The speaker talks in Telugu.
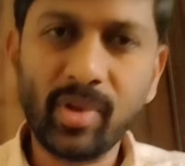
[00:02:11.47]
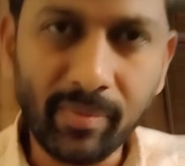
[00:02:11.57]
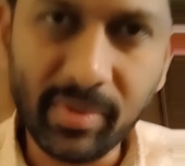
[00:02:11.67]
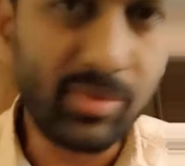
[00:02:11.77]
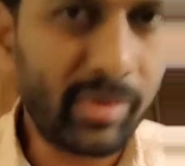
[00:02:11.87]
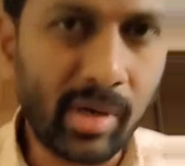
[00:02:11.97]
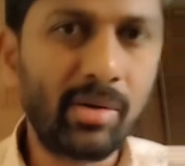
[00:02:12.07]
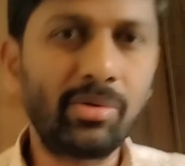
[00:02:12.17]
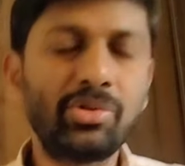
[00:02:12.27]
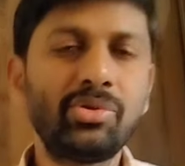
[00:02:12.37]
ఆఫీస్ వర్క్
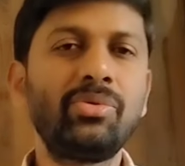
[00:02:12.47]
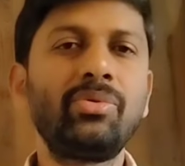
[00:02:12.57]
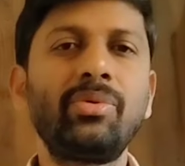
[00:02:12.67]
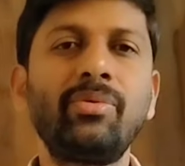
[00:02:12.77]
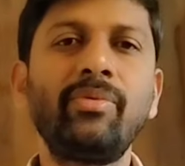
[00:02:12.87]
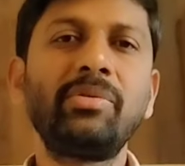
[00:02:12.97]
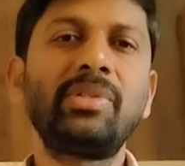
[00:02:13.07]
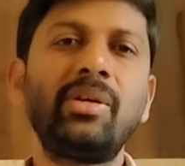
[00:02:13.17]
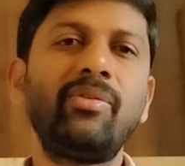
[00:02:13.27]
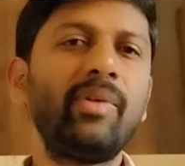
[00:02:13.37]
కావచ్చు
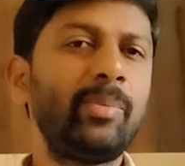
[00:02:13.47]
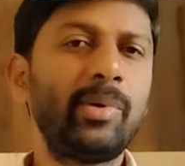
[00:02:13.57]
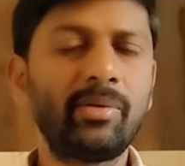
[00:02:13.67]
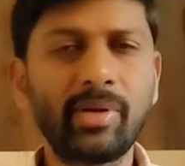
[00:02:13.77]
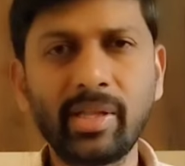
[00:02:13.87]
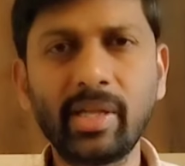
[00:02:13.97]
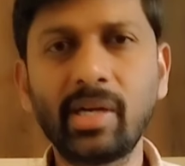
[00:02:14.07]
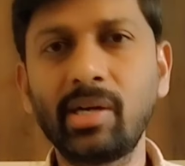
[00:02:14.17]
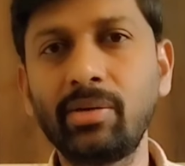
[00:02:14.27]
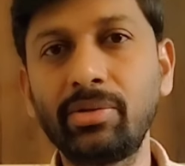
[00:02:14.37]
వ్యవసాయం వ్యాపారం ఏదైనా
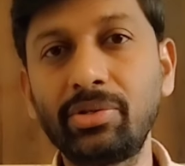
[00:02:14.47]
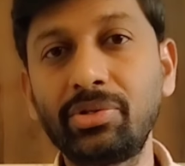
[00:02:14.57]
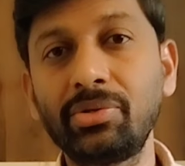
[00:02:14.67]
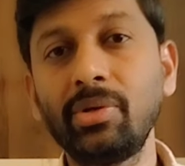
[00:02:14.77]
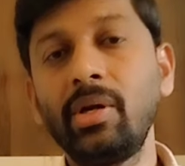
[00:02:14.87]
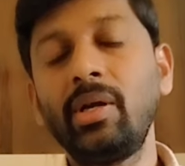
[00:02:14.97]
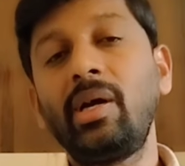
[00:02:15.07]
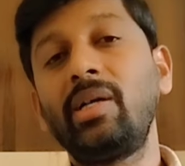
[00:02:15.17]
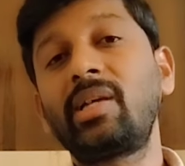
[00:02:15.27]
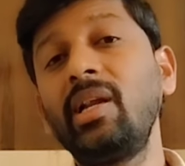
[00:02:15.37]
కావచ్చు ఆ
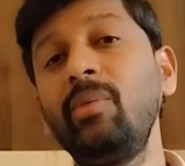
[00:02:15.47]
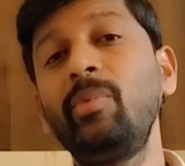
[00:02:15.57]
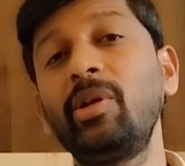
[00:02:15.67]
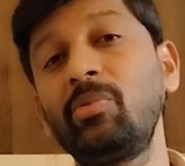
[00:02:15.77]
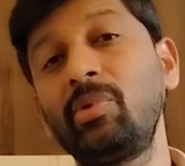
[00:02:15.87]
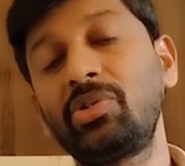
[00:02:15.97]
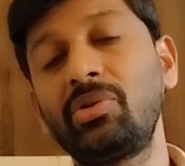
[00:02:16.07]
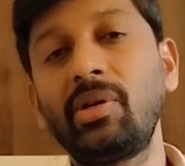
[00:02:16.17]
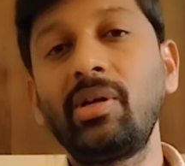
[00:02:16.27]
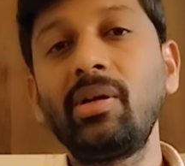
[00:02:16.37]
స్కిల్ని
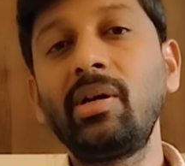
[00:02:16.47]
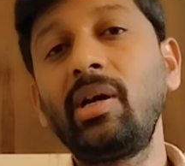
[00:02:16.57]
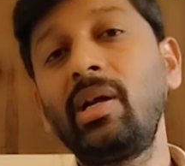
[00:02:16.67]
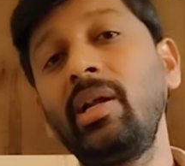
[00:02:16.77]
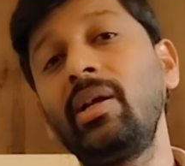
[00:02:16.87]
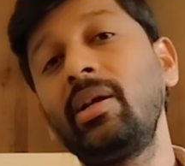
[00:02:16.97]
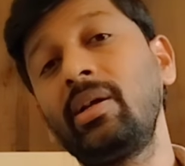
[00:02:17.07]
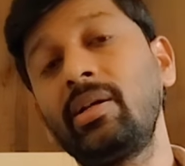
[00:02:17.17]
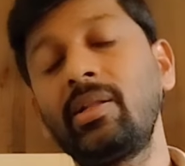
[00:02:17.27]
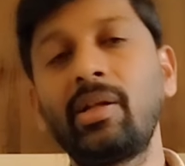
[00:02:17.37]
మెరుగుపరచుకోవాలి అని
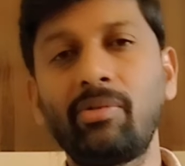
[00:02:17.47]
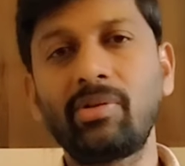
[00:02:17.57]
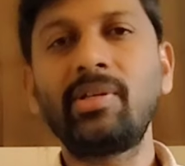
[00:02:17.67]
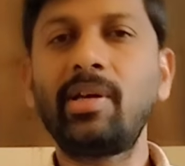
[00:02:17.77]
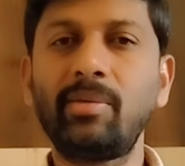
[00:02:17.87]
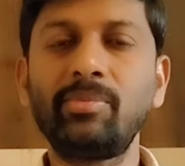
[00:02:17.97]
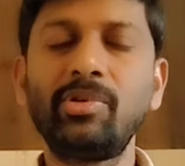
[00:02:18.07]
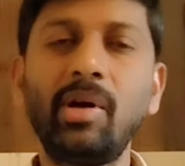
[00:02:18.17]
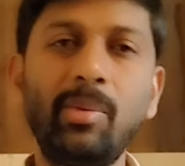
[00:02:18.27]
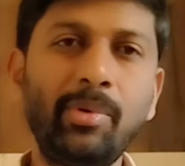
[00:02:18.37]
దాని ఒక
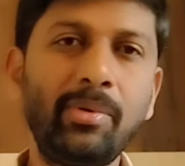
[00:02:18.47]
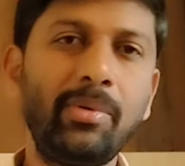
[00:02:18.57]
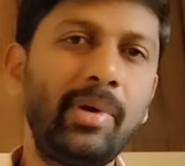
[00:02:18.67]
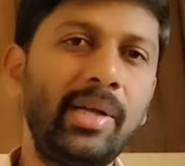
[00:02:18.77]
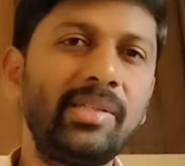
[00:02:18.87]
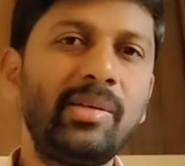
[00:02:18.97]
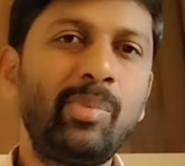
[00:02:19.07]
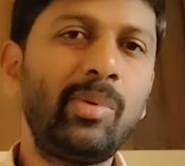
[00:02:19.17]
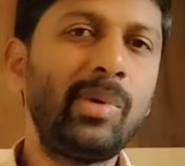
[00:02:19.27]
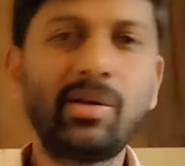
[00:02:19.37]
సారాంశం అప్పుడు ఆయన
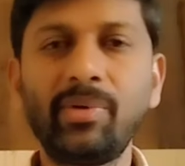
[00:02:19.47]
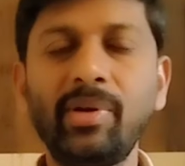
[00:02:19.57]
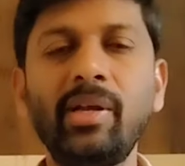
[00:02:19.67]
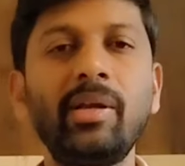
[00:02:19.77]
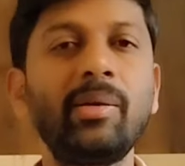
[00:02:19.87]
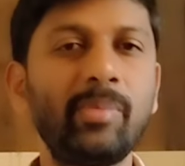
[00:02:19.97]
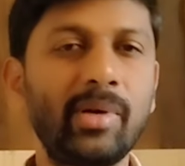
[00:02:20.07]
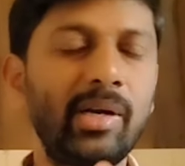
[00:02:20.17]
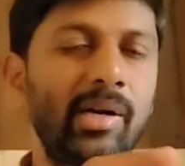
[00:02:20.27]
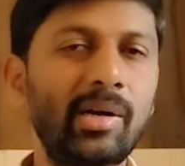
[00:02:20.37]
చెప్పిన మాట విని మన
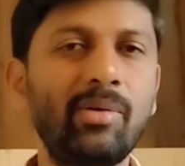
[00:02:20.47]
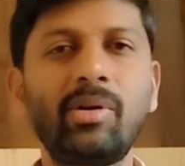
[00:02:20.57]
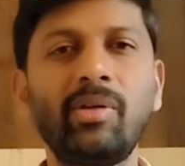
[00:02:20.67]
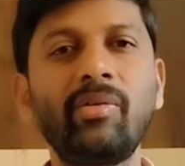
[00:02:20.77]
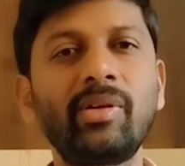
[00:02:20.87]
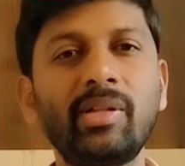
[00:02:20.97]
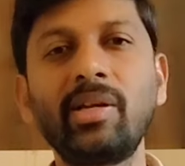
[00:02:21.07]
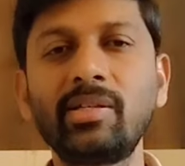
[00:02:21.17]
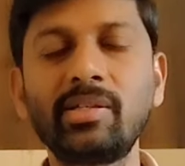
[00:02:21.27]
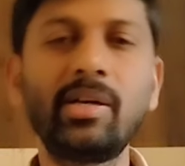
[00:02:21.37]
కట్టెలు కొట్టే వ్యక్తి ఏం
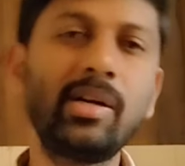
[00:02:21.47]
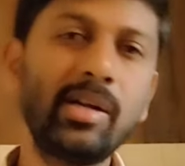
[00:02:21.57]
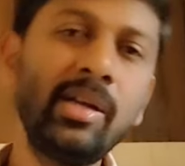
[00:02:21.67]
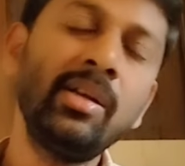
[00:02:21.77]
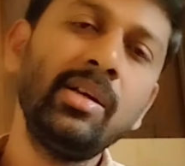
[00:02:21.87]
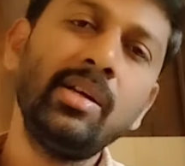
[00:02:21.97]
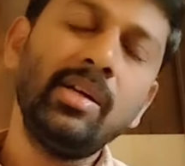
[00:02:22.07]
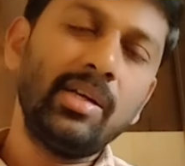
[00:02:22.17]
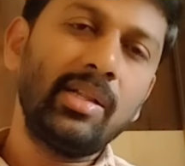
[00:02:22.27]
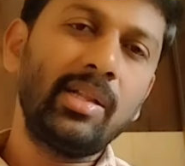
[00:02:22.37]
చేస్తాడంటే
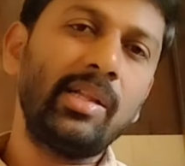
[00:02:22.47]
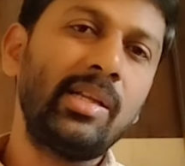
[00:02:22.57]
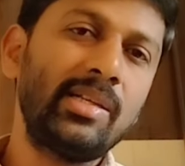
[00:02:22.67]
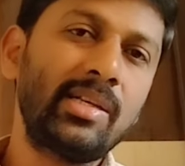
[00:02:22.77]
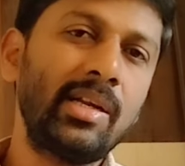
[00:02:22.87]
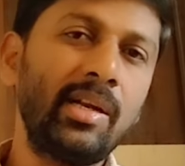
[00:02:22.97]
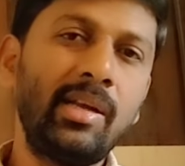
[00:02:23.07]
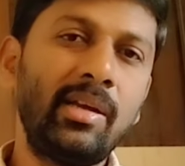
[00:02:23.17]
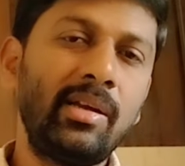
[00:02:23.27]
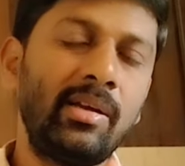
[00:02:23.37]
దాన్ని తీసుకెళ్ళి